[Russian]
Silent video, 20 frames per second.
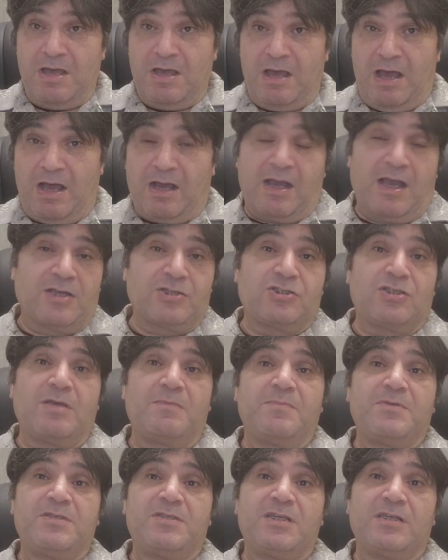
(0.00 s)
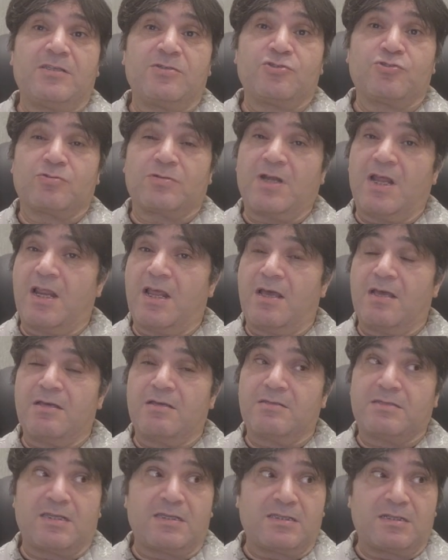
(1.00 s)
а каждая беседа
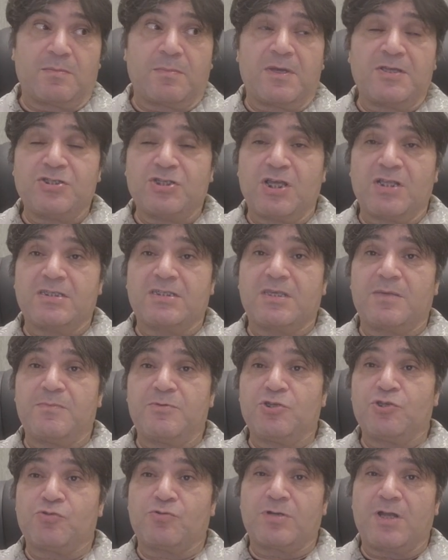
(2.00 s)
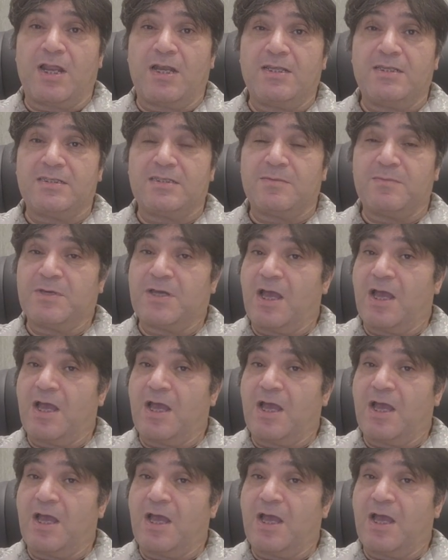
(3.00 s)
журна... Э, с азербайджанскими журналистами,